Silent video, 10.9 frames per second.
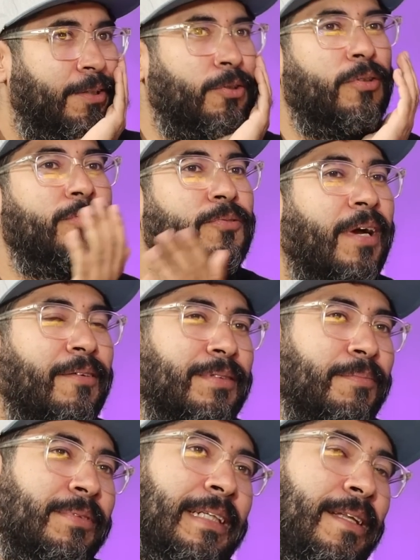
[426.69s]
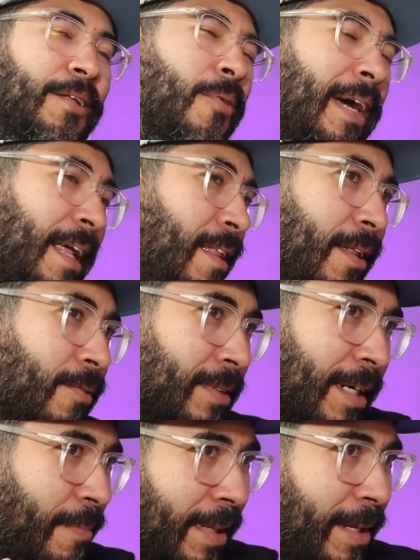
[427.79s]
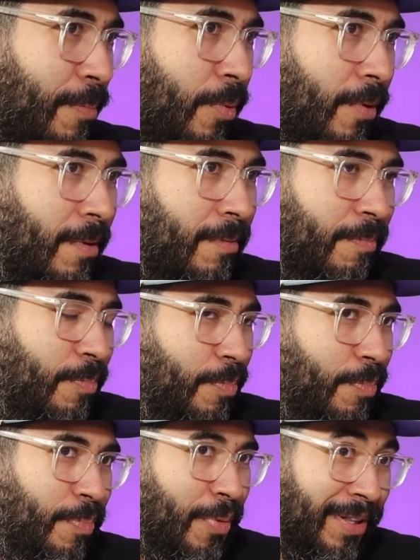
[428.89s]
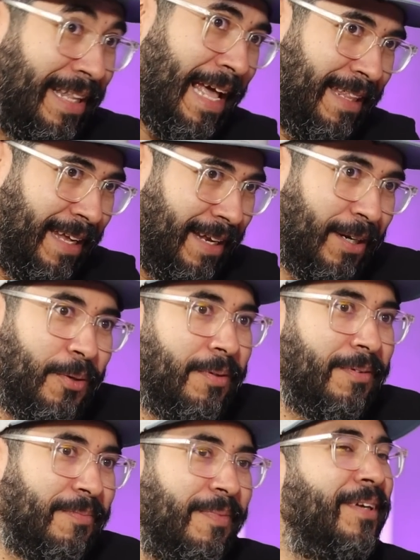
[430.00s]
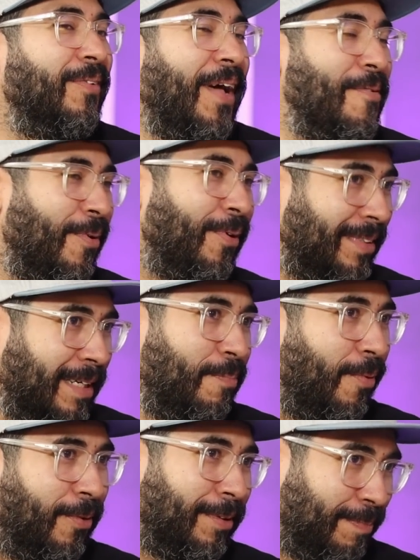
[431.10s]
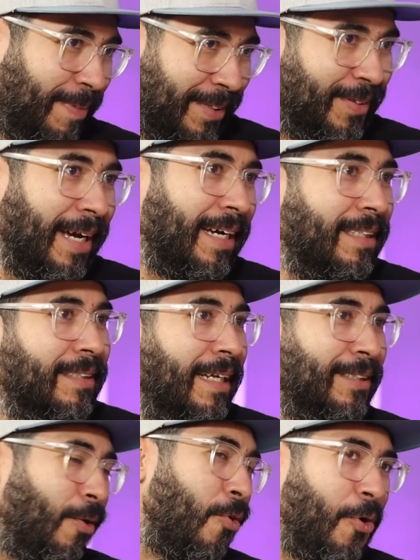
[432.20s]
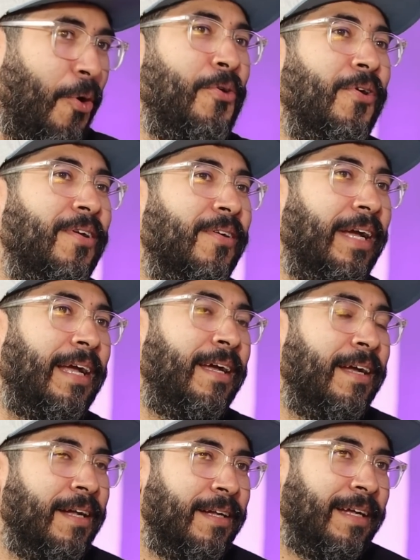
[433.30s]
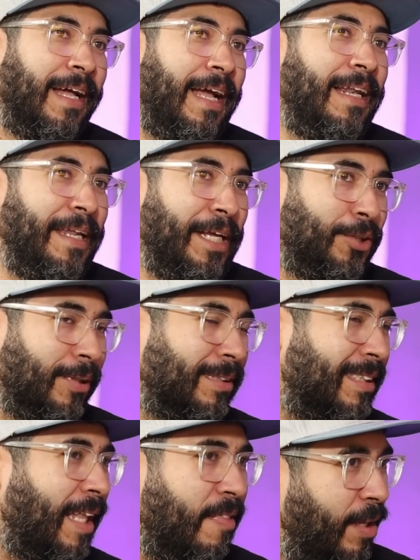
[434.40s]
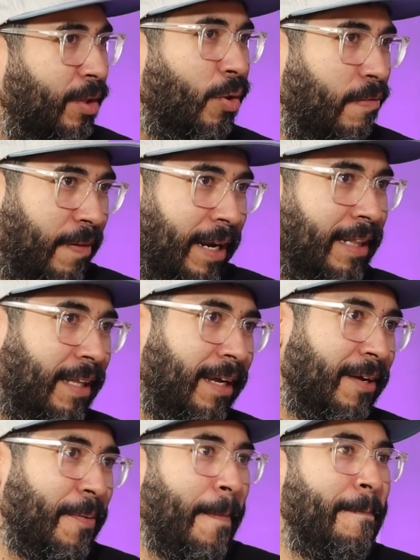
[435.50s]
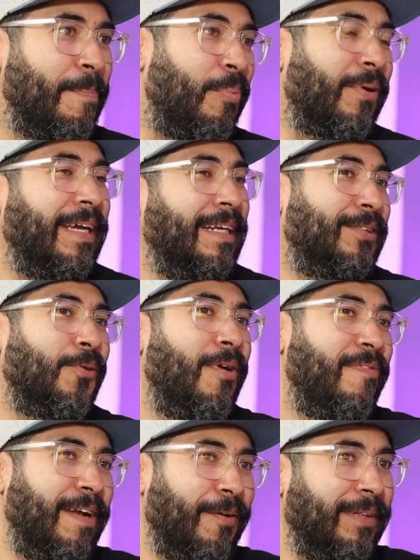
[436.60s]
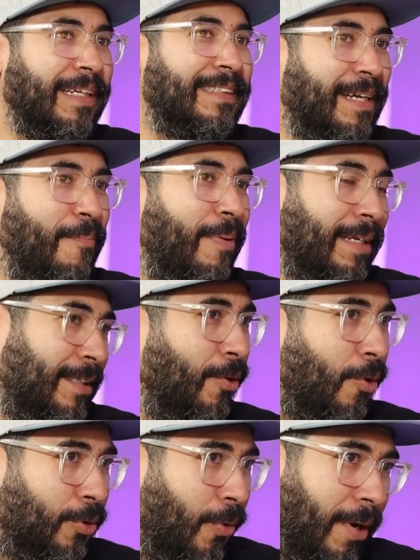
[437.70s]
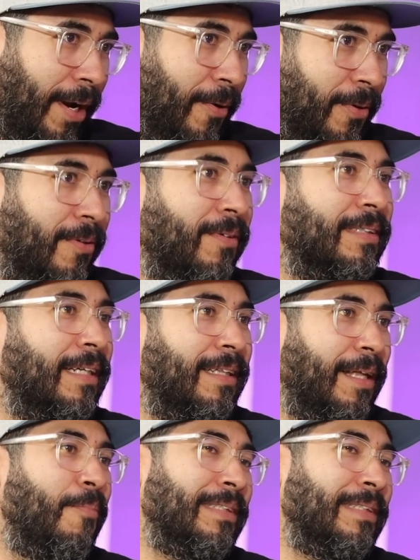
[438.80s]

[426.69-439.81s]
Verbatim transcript: nosotros nunca nos hemos sentido agredidos realmente por, por nadie, ¿no? Bueno, a lo mejor sí, por otros personajes. Soco no, yo creo que el nicho es tantito diferente. Porque el soco al final de cuentas siempre ha sido cotorreo, ¿no? O sea, te